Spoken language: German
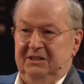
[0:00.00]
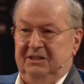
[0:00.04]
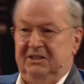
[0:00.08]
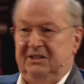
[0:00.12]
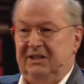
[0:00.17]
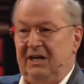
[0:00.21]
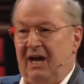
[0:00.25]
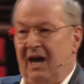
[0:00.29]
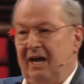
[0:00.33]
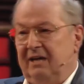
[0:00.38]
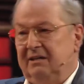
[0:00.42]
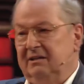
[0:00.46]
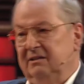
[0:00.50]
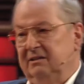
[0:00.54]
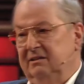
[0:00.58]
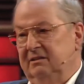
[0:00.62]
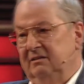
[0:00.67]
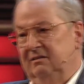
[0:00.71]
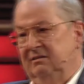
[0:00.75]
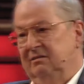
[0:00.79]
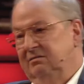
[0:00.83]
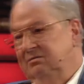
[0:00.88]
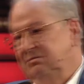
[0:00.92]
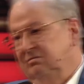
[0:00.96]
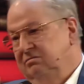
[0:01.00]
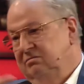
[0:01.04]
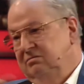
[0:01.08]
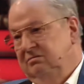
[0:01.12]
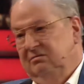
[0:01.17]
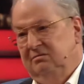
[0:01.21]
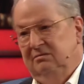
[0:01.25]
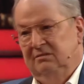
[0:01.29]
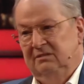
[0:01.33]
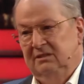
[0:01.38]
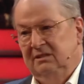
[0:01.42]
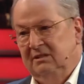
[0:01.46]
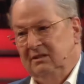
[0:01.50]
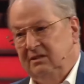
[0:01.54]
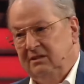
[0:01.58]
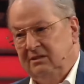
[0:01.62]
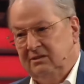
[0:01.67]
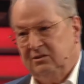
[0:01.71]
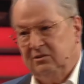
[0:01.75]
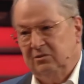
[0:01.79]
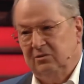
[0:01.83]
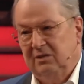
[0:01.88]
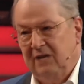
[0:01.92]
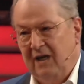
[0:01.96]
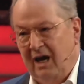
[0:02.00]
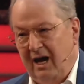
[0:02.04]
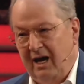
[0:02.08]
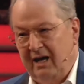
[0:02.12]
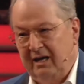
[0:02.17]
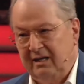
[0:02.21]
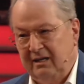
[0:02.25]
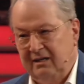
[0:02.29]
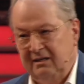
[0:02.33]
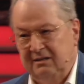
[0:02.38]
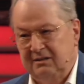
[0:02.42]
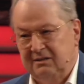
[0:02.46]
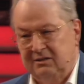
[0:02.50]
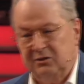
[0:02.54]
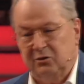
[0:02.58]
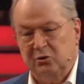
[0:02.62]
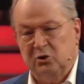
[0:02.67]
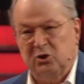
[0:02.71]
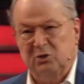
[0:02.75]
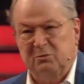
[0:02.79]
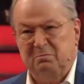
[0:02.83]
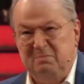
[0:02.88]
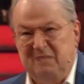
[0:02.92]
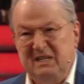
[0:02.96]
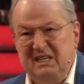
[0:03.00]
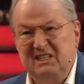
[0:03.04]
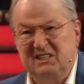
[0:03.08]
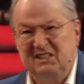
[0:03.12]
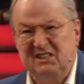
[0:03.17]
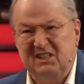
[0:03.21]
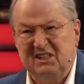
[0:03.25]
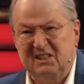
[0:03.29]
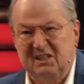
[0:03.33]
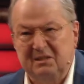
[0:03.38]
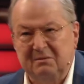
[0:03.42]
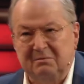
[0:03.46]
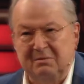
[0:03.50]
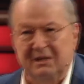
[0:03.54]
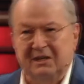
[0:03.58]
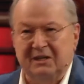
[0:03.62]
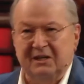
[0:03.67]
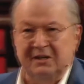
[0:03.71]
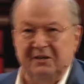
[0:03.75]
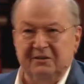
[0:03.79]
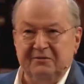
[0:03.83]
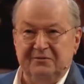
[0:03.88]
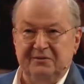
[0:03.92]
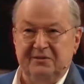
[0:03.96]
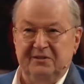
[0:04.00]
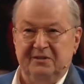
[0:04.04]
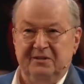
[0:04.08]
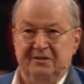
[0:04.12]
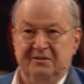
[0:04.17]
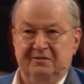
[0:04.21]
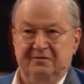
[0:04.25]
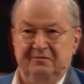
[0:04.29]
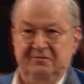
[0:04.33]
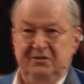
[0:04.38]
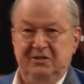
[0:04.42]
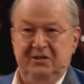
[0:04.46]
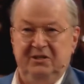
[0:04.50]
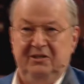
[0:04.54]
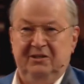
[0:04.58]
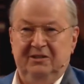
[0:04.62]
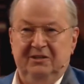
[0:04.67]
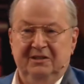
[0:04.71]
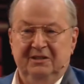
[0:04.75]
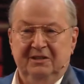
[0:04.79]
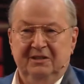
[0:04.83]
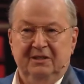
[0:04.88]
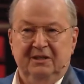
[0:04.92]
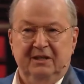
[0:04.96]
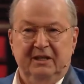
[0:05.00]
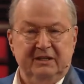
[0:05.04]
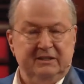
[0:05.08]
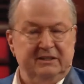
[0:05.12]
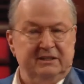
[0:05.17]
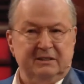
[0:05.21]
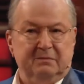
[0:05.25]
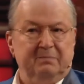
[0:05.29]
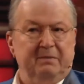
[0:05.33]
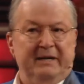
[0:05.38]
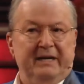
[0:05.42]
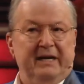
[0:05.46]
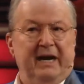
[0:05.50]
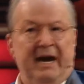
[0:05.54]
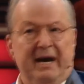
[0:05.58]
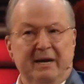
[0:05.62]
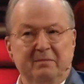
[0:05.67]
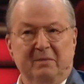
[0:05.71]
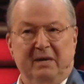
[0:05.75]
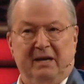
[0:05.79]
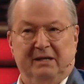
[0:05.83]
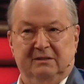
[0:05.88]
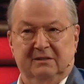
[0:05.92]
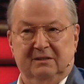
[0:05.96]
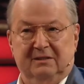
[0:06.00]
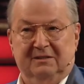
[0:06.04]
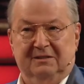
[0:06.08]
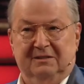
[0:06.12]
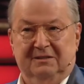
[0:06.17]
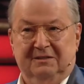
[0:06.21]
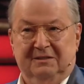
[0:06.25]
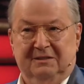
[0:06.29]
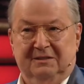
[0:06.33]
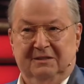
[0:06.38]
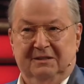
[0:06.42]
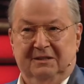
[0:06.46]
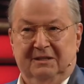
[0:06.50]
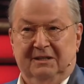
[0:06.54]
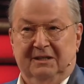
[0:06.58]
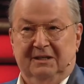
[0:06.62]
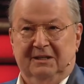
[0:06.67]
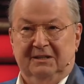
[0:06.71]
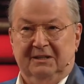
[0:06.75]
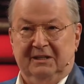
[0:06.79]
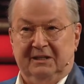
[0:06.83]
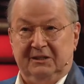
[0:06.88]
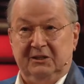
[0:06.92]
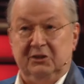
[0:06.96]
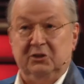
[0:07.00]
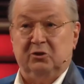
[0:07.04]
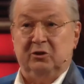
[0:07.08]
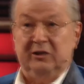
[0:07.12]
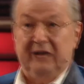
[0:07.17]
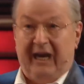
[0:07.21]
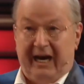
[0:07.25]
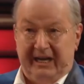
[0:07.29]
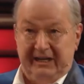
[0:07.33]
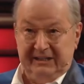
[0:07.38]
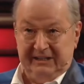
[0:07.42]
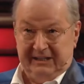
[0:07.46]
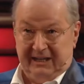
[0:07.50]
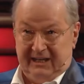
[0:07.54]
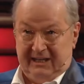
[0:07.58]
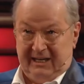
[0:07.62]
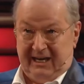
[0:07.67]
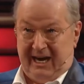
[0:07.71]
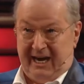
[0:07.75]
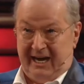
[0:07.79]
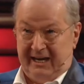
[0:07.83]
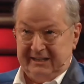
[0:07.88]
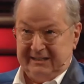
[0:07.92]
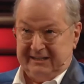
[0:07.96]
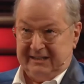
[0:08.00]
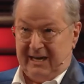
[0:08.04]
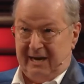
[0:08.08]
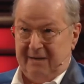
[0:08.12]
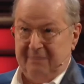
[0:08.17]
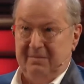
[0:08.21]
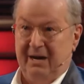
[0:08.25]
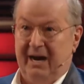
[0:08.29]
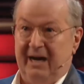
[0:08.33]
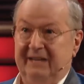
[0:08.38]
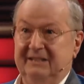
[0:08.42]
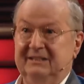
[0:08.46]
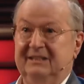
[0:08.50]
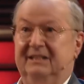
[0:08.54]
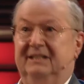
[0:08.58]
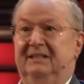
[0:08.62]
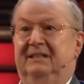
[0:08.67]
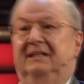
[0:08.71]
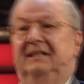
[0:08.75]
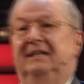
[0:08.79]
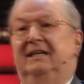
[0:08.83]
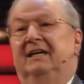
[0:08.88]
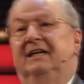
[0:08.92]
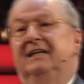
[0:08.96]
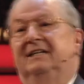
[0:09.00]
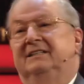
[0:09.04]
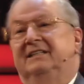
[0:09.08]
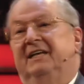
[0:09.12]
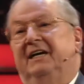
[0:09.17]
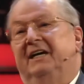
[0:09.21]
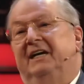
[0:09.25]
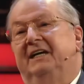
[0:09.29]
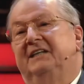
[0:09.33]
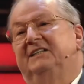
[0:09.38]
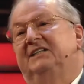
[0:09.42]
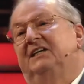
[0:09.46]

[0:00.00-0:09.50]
Ich sage sogar so spießige Begriffe wie es ist meine Heimat. Mhm. Das ist schon hand, hart am Rand der